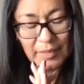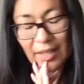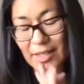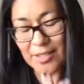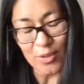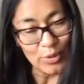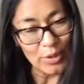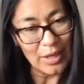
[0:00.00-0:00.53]

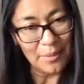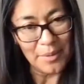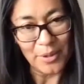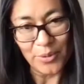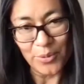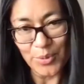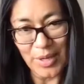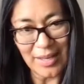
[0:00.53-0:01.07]
esto de la
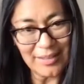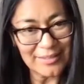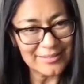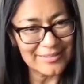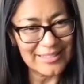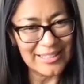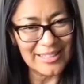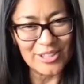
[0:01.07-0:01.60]
verdura,
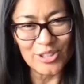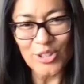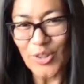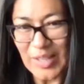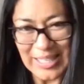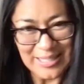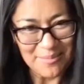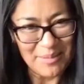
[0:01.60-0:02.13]
de
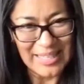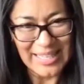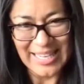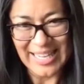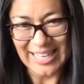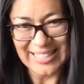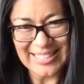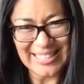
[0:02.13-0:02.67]
todas las
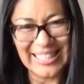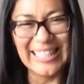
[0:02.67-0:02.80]
maneras,